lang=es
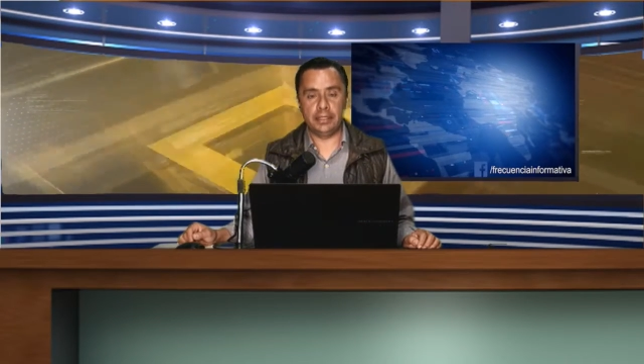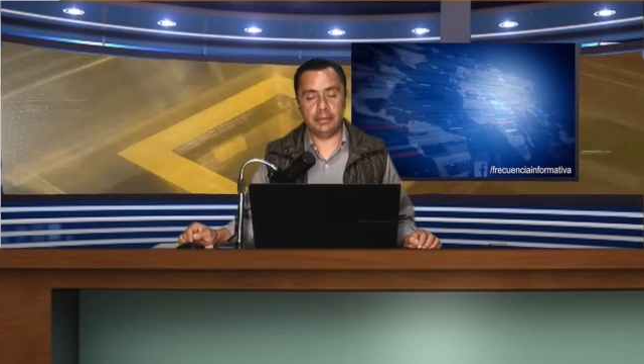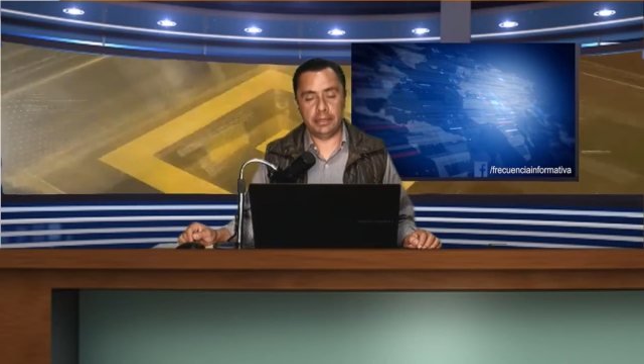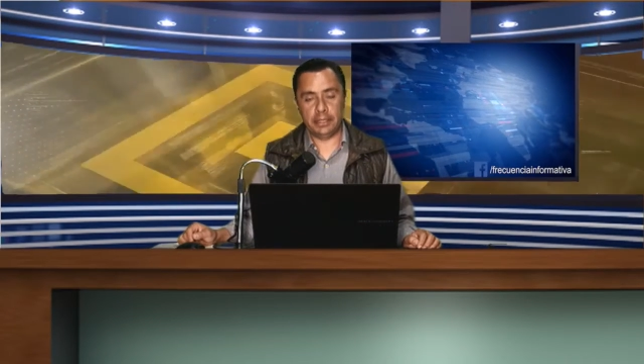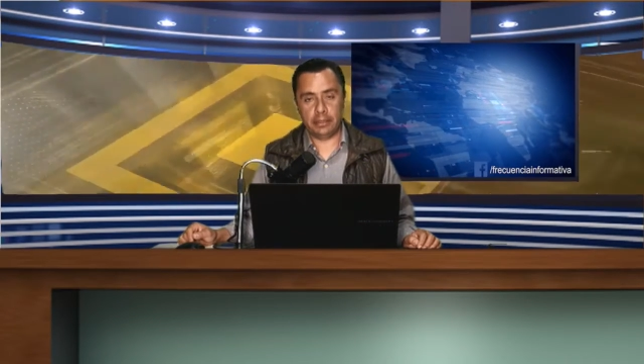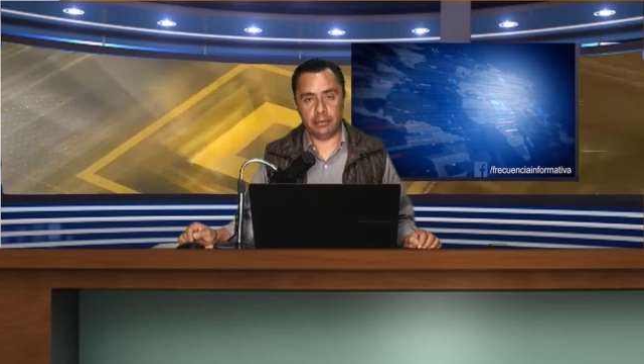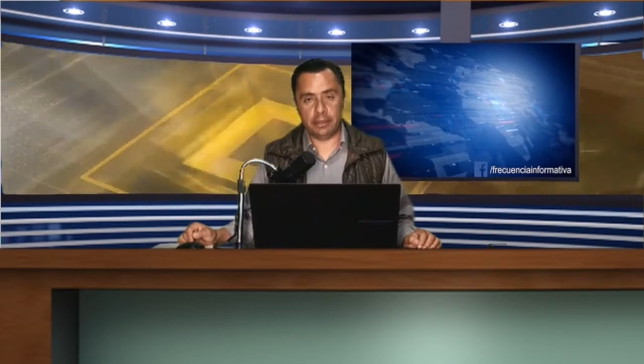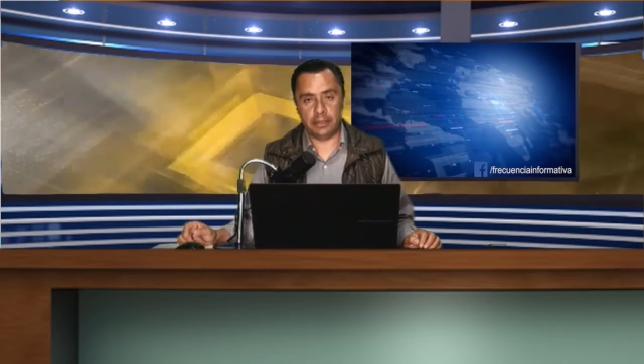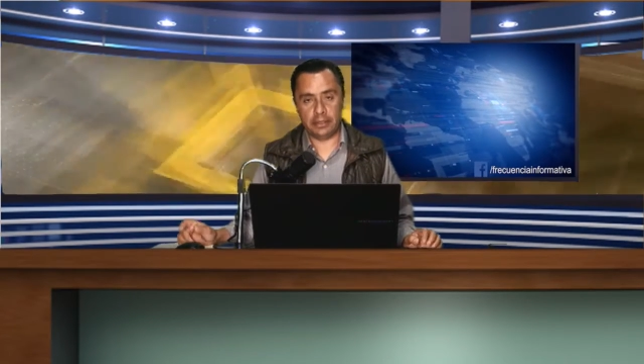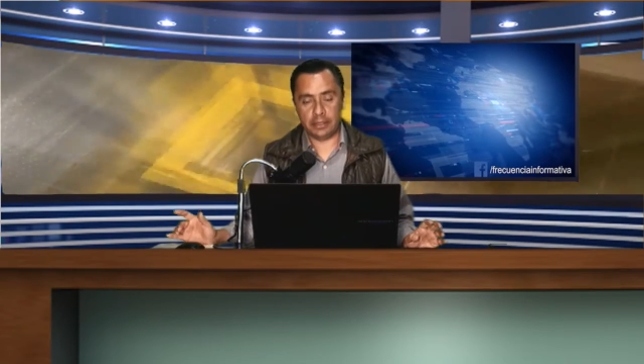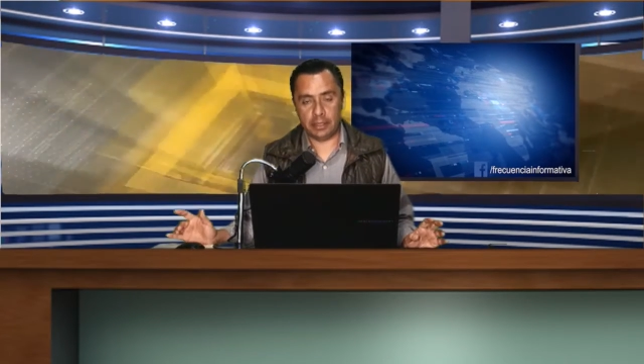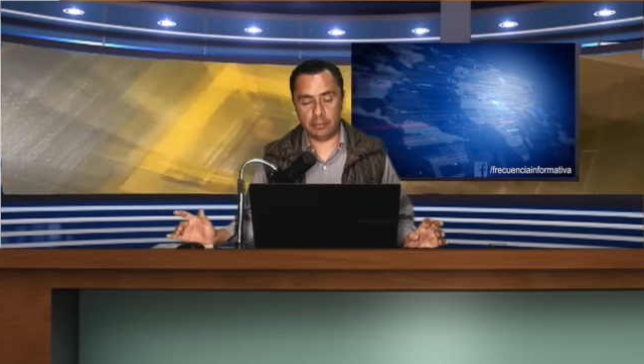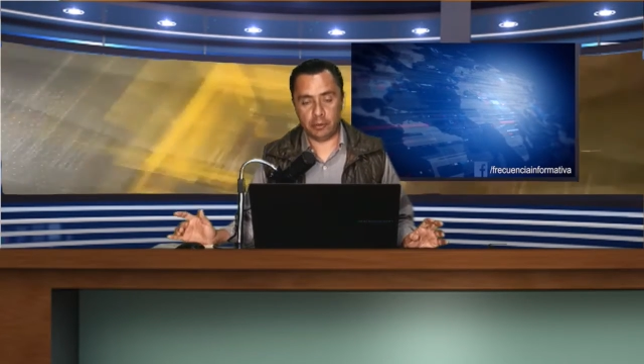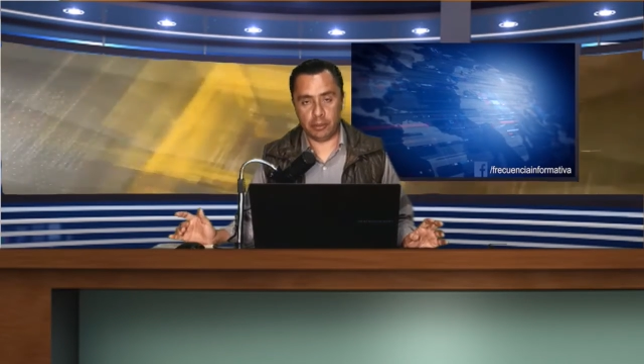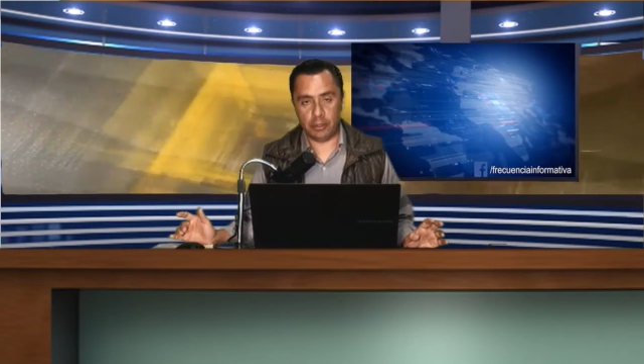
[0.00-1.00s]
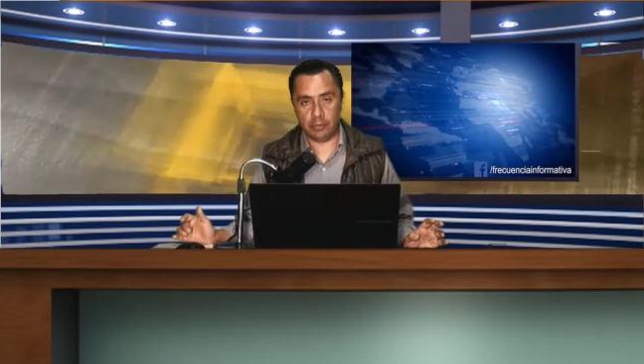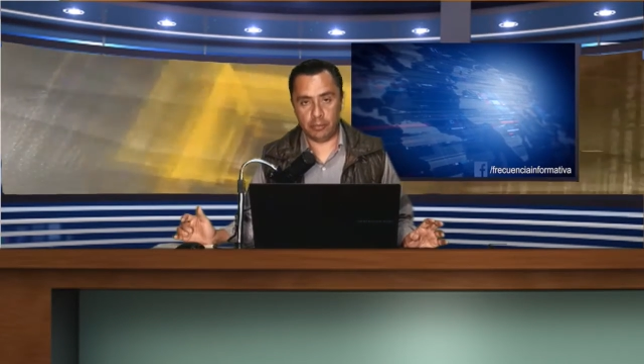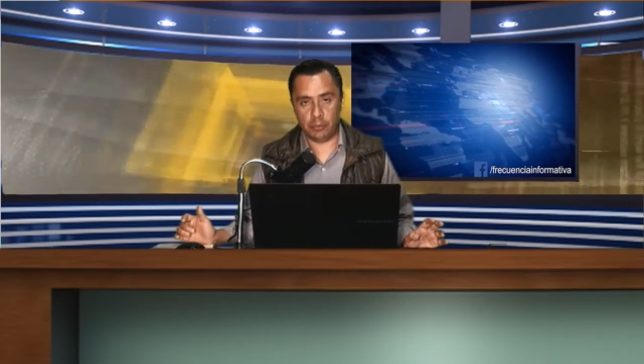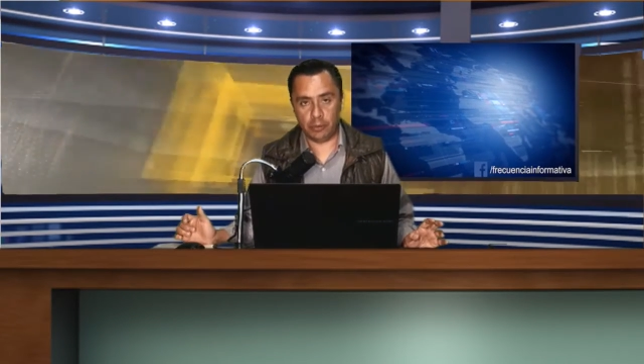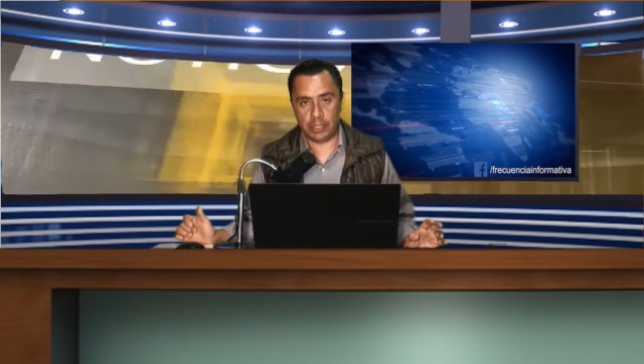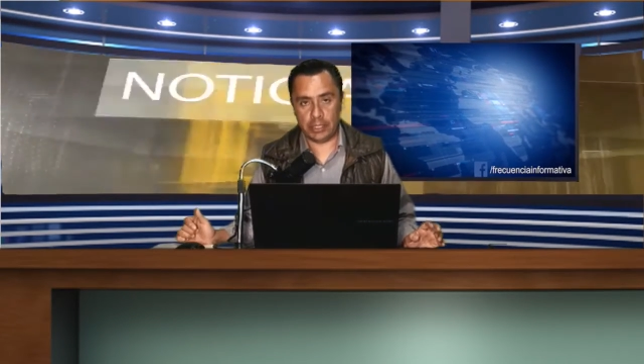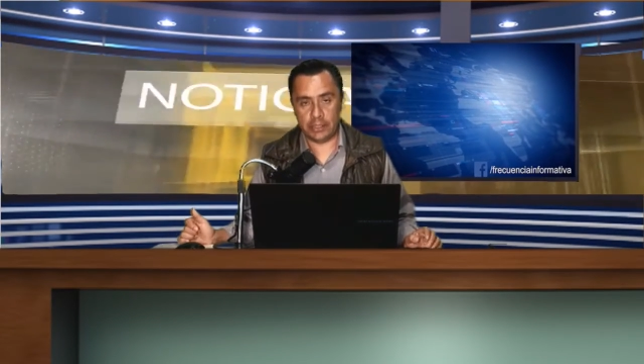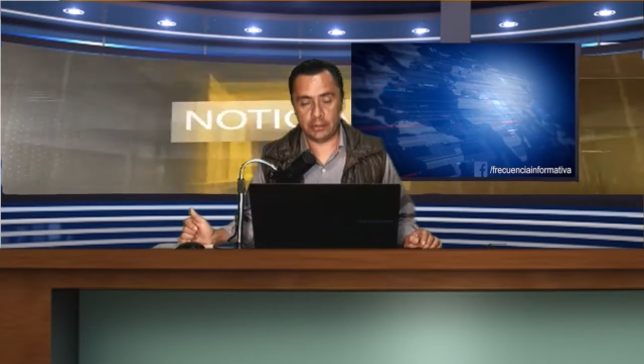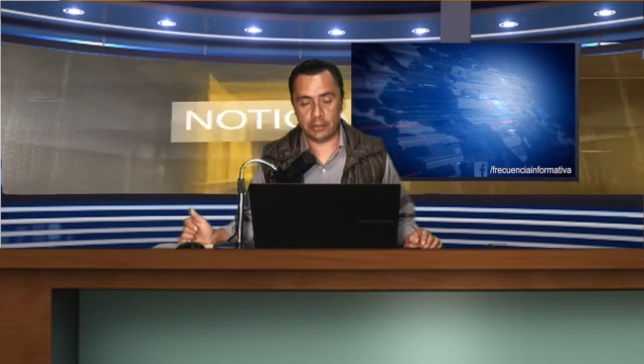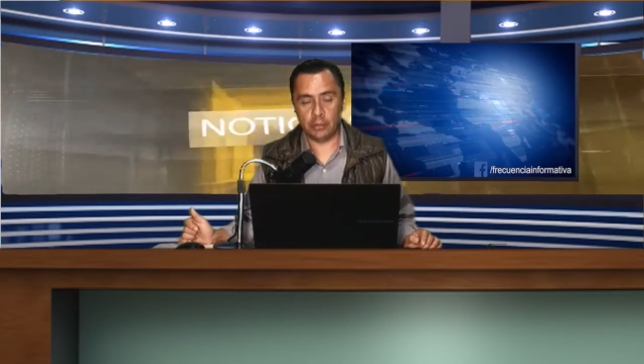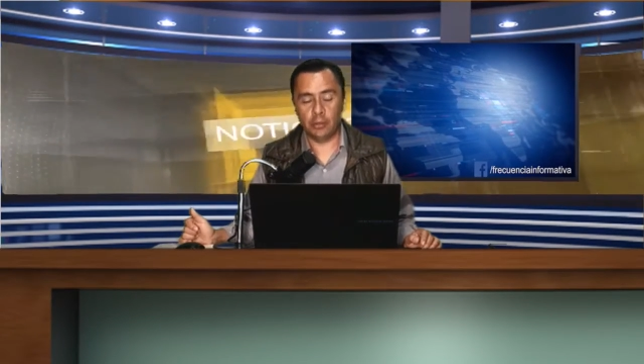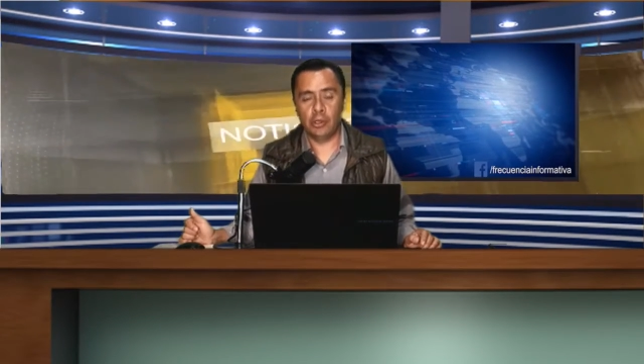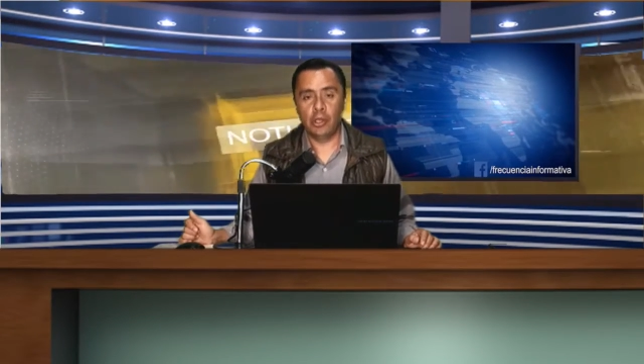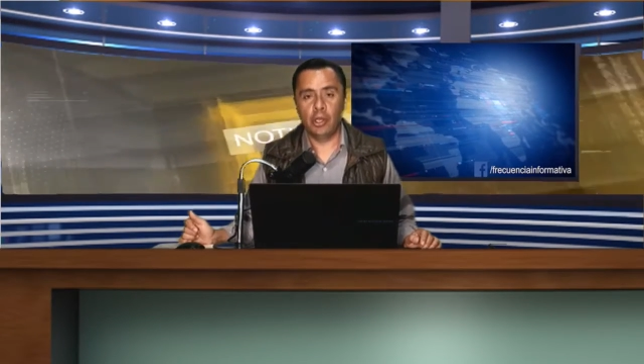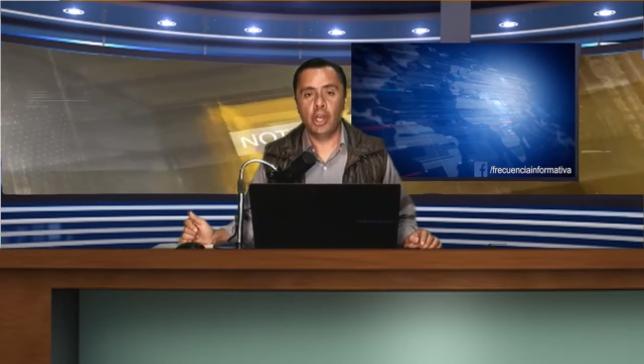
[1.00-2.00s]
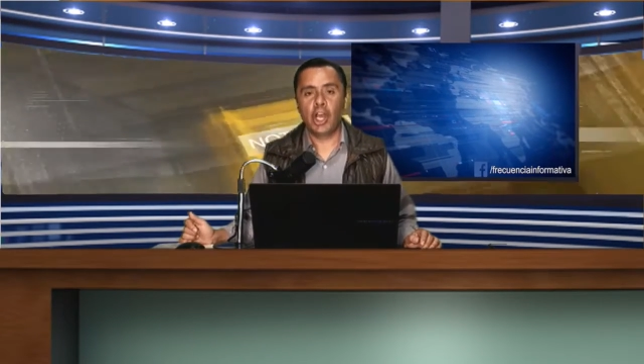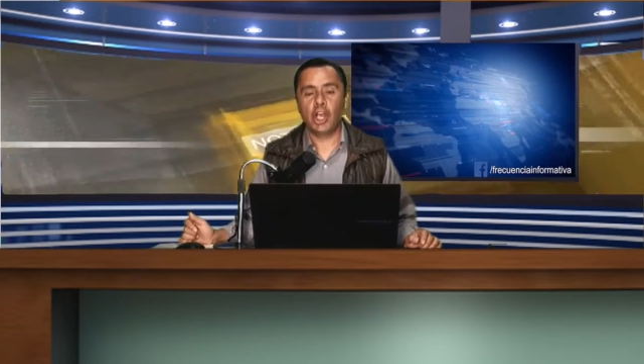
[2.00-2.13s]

ya ve que ahorita está muy de moda esto,